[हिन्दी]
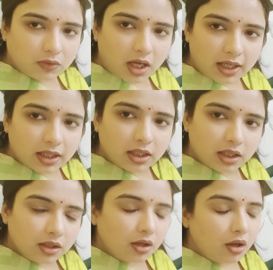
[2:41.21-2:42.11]
खा
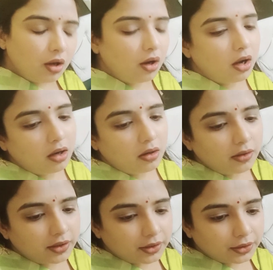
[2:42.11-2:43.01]
लेंगे
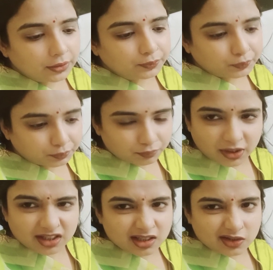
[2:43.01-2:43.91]
और
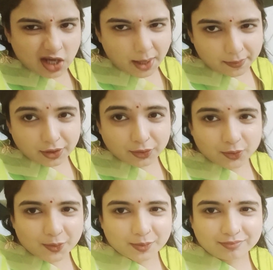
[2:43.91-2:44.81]
वैसे चाय बिना तो